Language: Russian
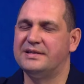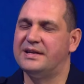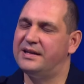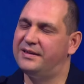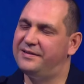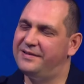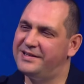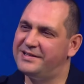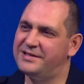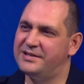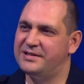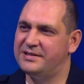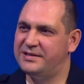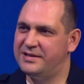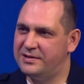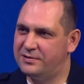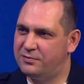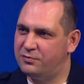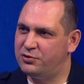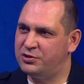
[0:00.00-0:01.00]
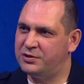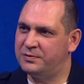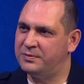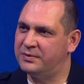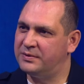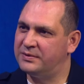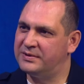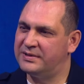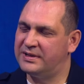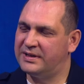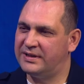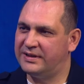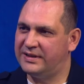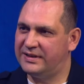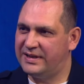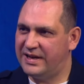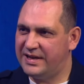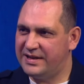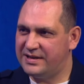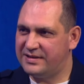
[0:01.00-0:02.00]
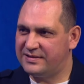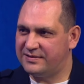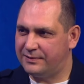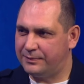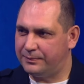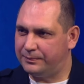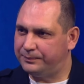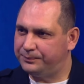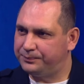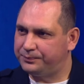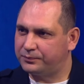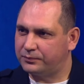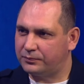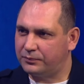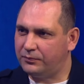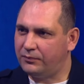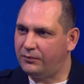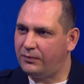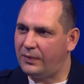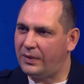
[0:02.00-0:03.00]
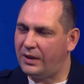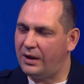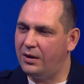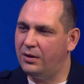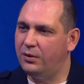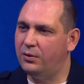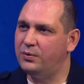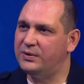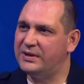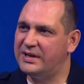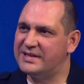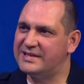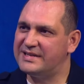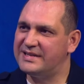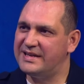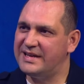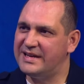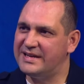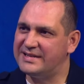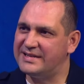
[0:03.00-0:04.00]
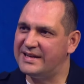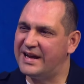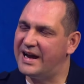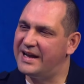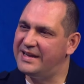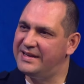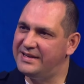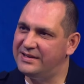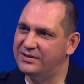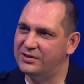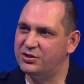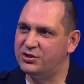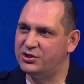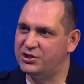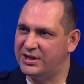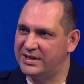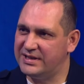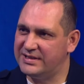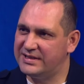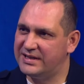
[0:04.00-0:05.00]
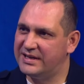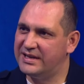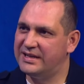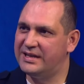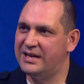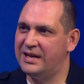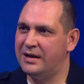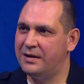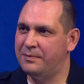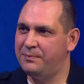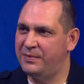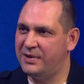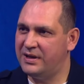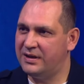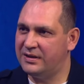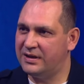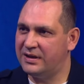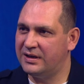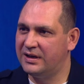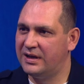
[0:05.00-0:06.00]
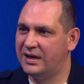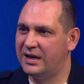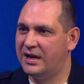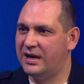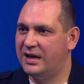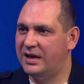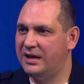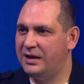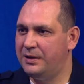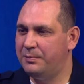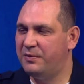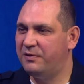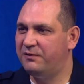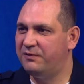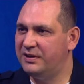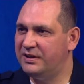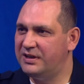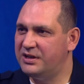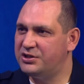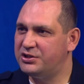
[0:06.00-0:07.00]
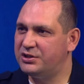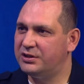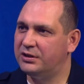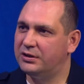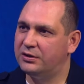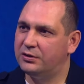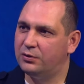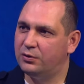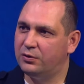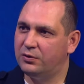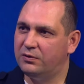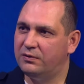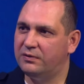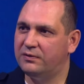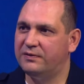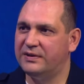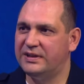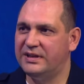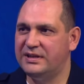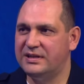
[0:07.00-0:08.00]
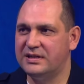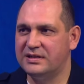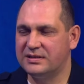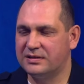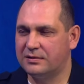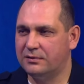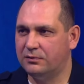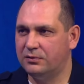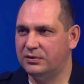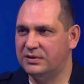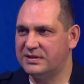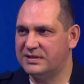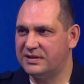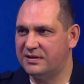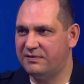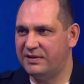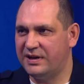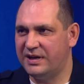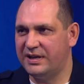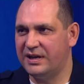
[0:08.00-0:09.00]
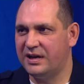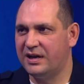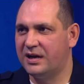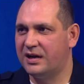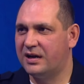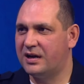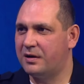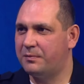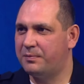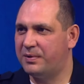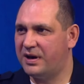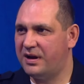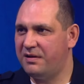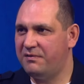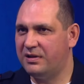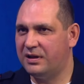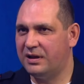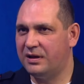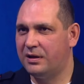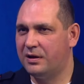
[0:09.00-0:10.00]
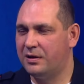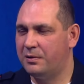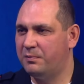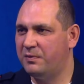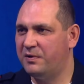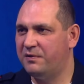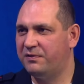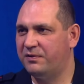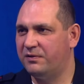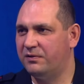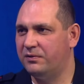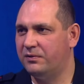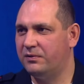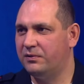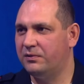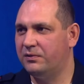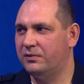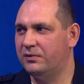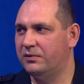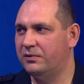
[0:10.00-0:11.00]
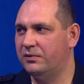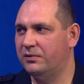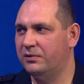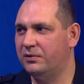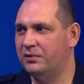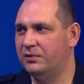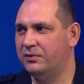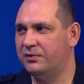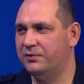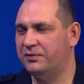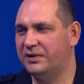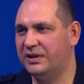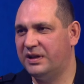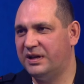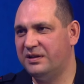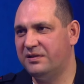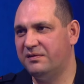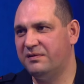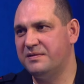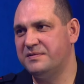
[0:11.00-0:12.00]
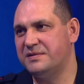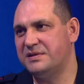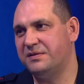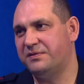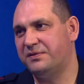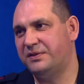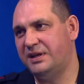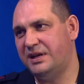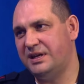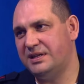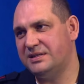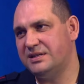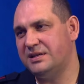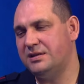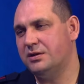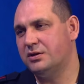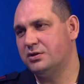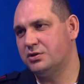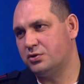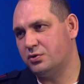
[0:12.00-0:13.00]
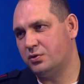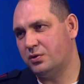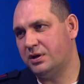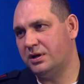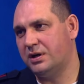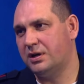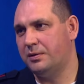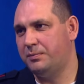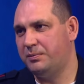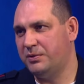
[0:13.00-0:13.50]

В соответствии с действующим законодательством у нас есть один час для обмена либо выдачи нового водительского удостоверения. Как правило, мы э, вкладываемся в 30-40